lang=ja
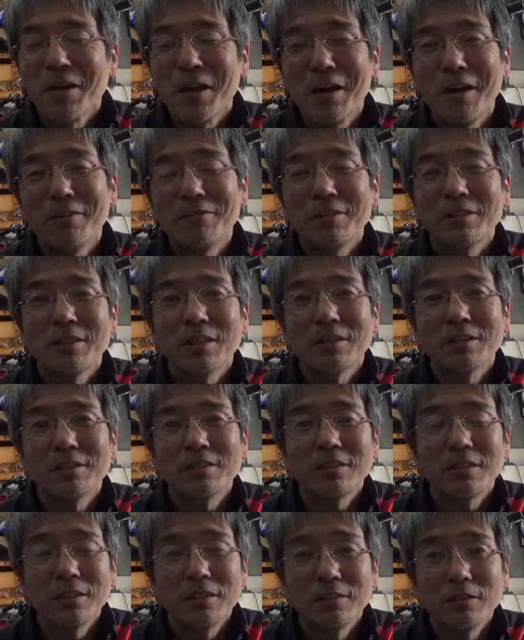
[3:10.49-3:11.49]
ああ売れたっ
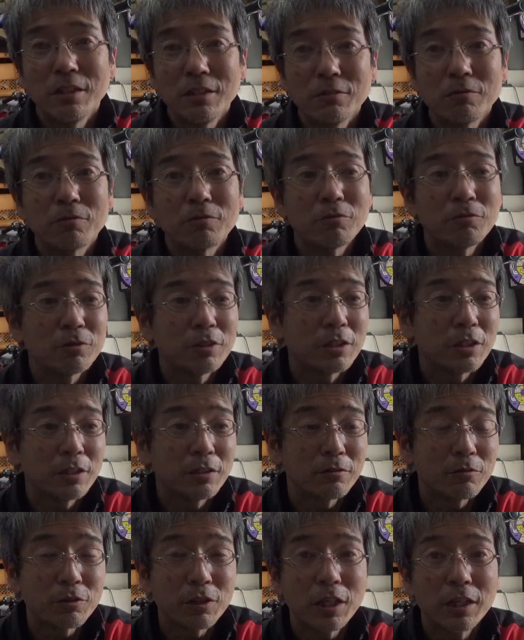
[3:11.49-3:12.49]
つってね喜んでた
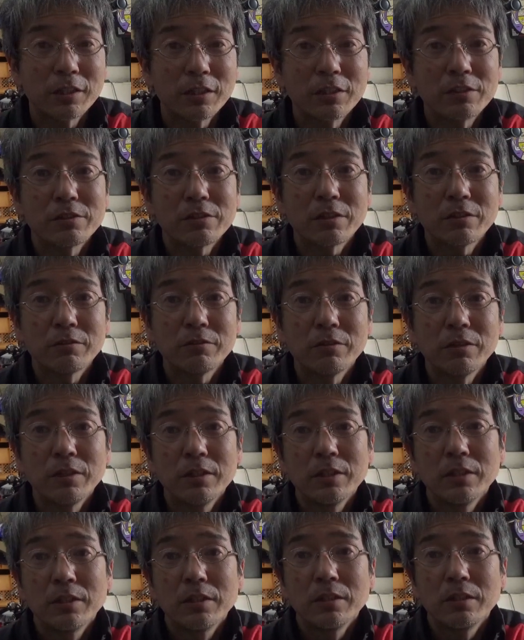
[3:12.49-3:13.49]
時があったんですけど、
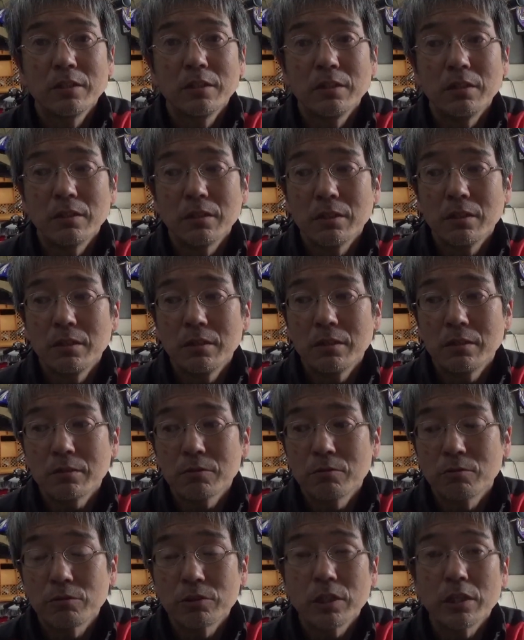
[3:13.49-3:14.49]
えー
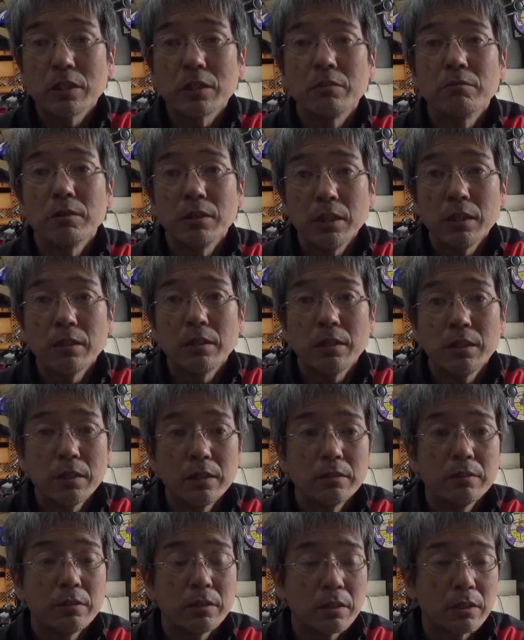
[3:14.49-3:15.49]
ここ最近はね、は
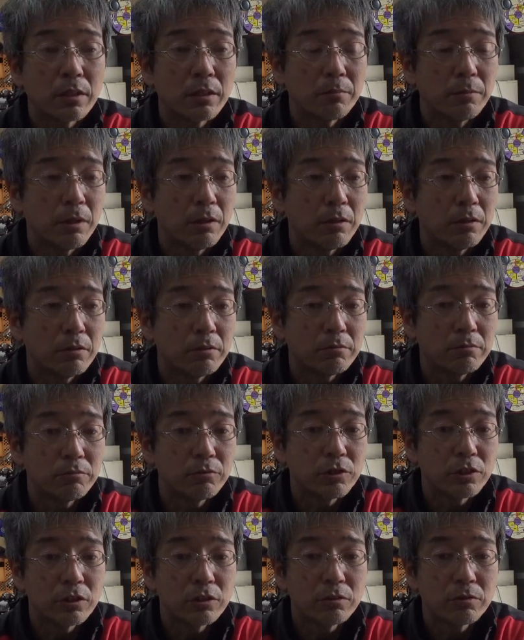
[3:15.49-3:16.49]
い、だからまあ
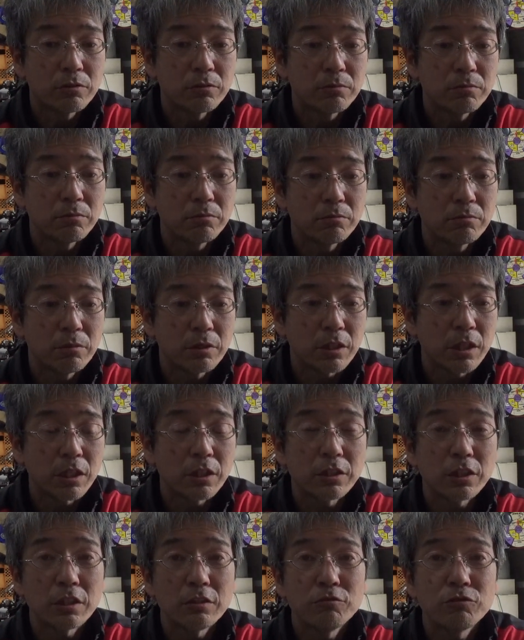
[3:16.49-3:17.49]
うち、まあ、結
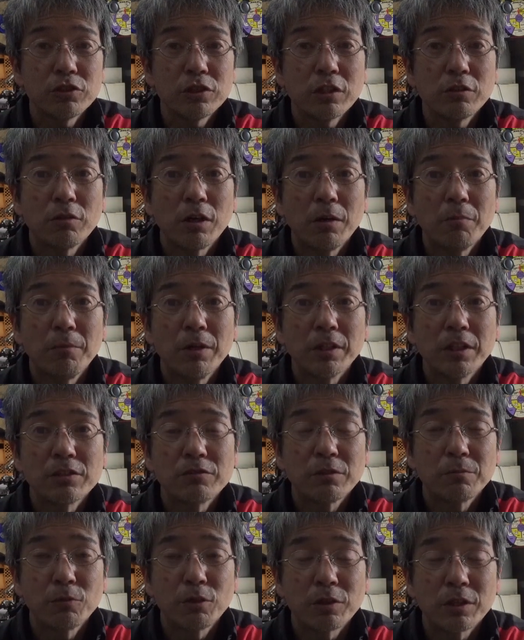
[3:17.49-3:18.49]
果的にうちでの販売台
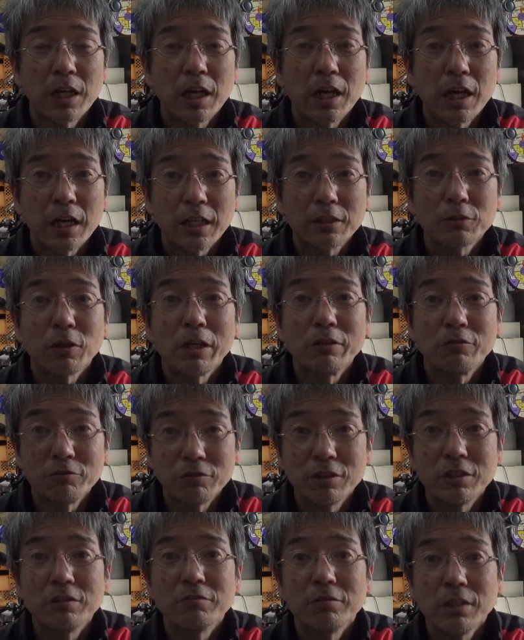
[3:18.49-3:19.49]
数はまあガガガッと減るっ
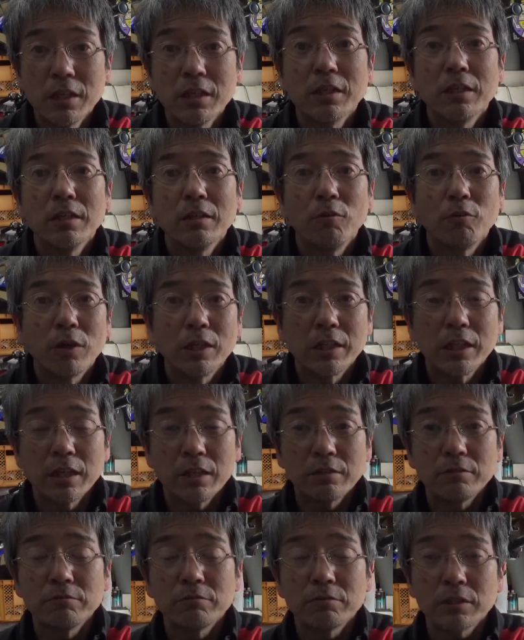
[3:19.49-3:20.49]
ていうね他
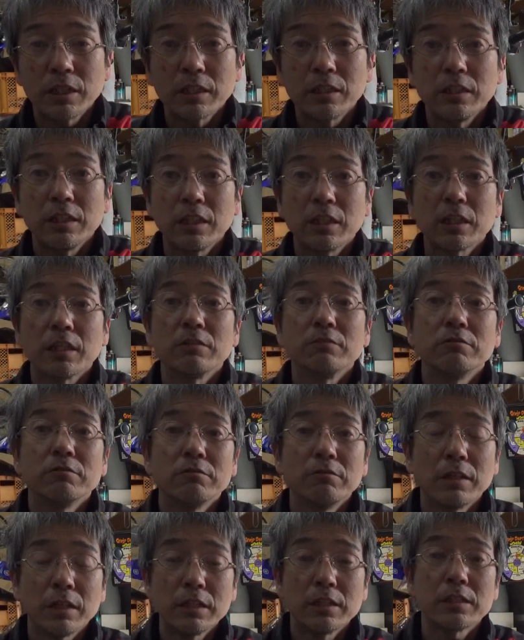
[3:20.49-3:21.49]
で買っていただけ
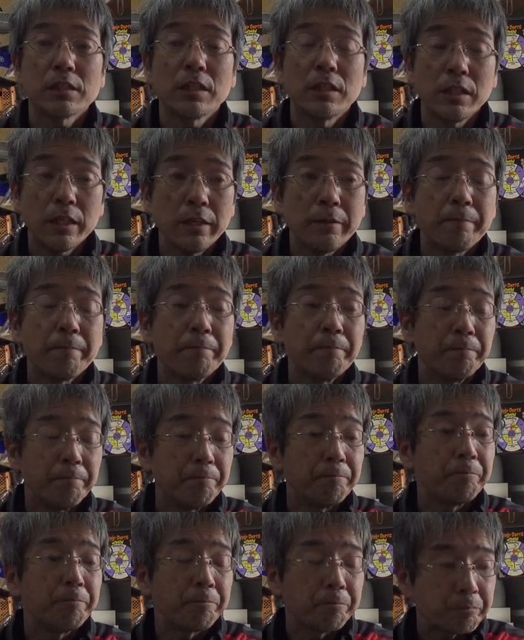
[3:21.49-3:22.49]
るわけですからね、
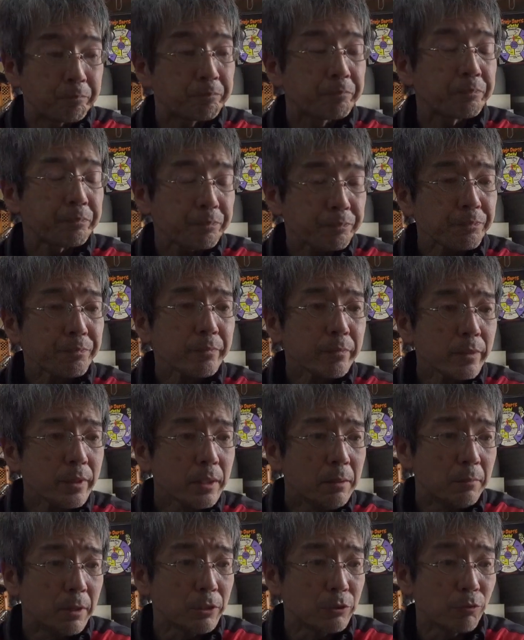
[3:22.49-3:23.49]

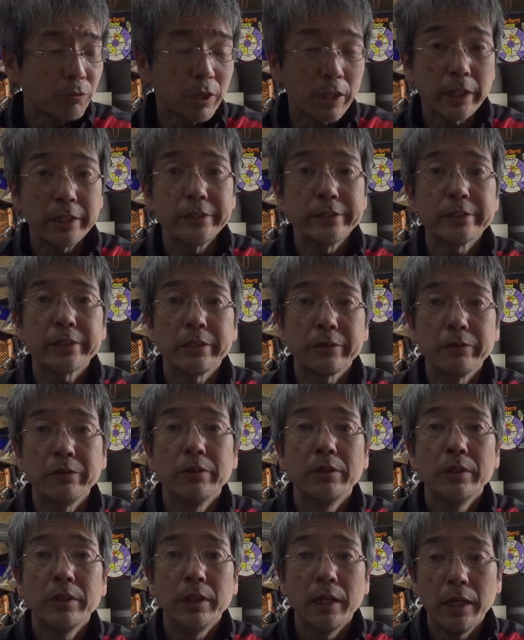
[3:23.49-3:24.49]
うん、まあしょうがないんですけど、
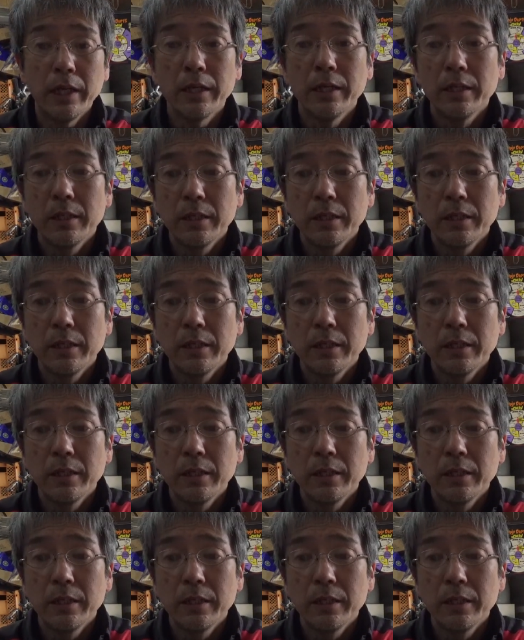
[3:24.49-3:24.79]
はい、